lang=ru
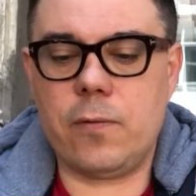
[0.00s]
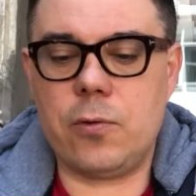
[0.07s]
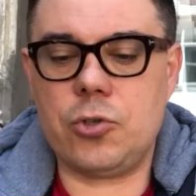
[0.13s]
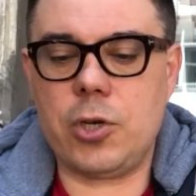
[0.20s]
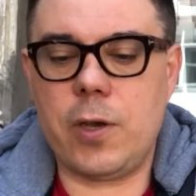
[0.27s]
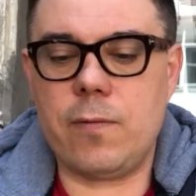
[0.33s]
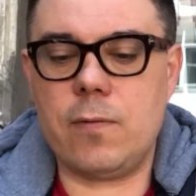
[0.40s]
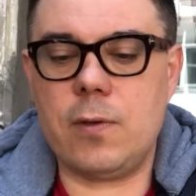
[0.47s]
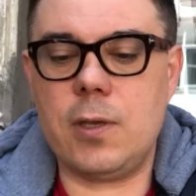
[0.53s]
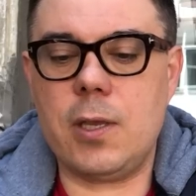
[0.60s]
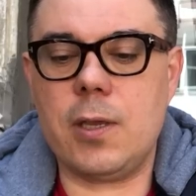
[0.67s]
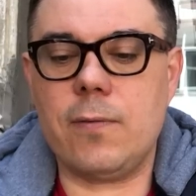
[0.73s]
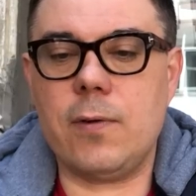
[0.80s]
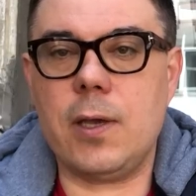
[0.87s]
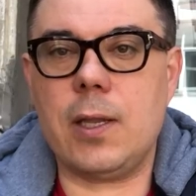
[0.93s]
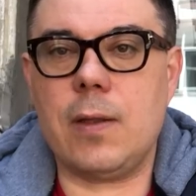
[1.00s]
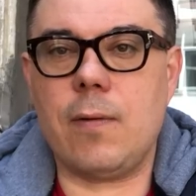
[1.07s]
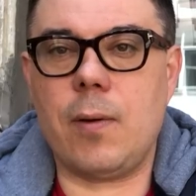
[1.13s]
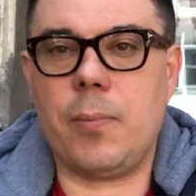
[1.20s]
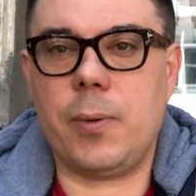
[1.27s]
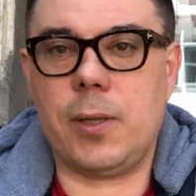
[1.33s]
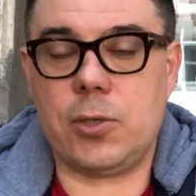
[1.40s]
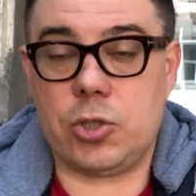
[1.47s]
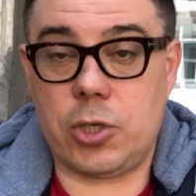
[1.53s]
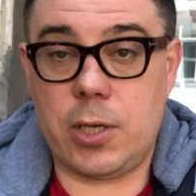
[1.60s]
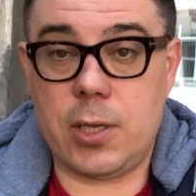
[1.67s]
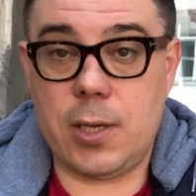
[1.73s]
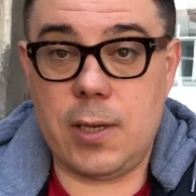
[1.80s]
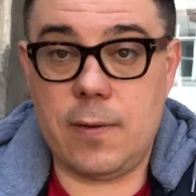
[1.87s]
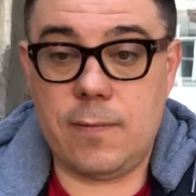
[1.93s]
включая введение военного
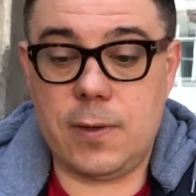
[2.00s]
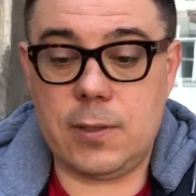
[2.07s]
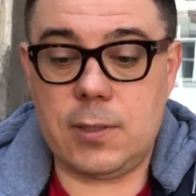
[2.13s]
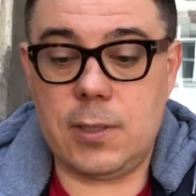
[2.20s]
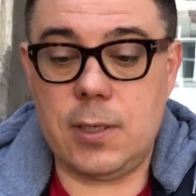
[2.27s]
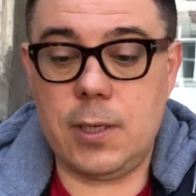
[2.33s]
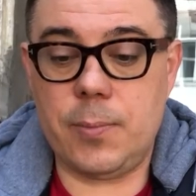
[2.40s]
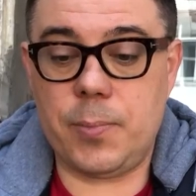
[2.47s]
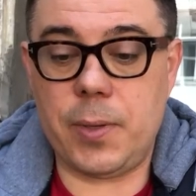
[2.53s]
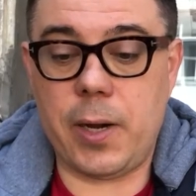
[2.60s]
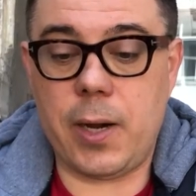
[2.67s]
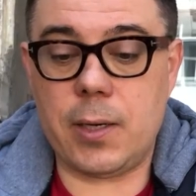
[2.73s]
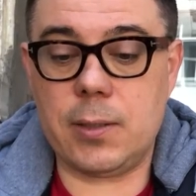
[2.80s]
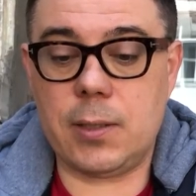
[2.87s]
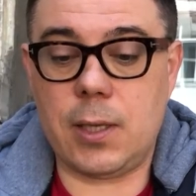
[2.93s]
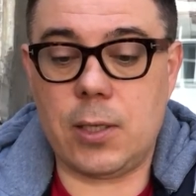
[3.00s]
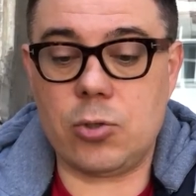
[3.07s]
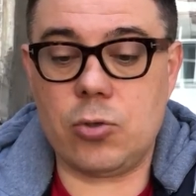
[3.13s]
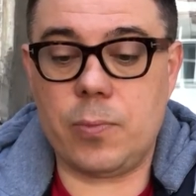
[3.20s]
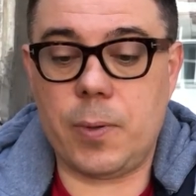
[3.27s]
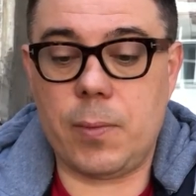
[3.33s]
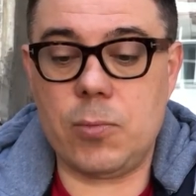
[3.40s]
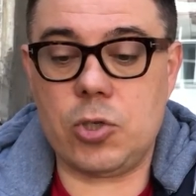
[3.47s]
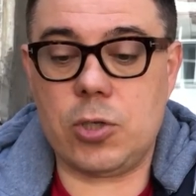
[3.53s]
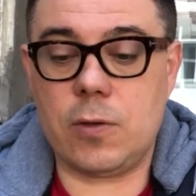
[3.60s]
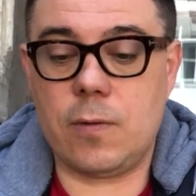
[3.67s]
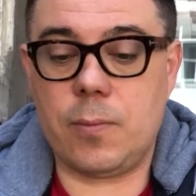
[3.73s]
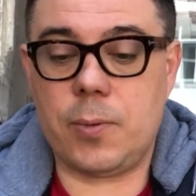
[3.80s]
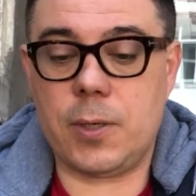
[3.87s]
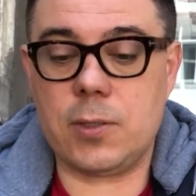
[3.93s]
положения в России, переориентацию
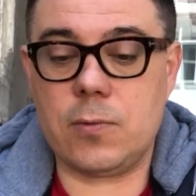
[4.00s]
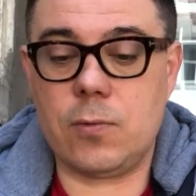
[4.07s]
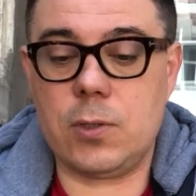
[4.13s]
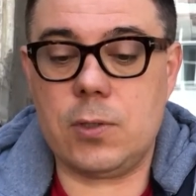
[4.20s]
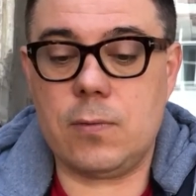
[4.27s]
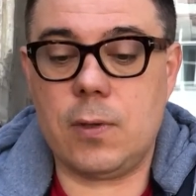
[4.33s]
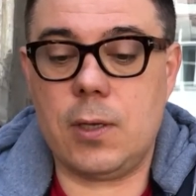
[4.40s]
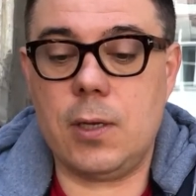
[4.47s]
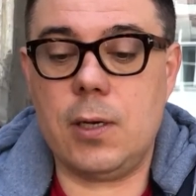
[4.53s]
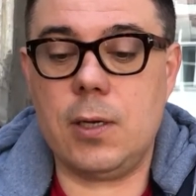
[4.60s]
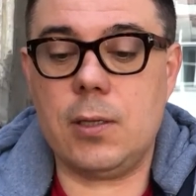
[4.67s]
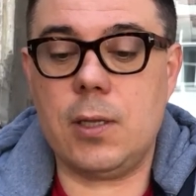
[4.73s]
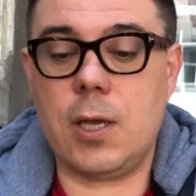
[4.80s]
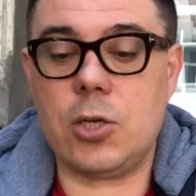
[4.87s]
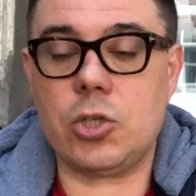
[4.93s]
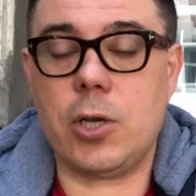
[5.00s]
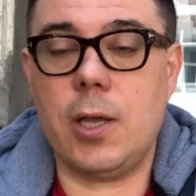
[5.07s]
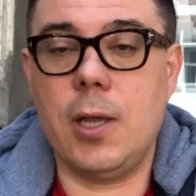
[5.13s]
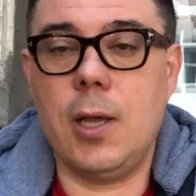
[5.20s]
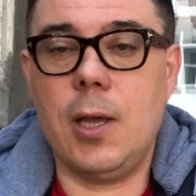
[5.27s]
промышленного производства или даже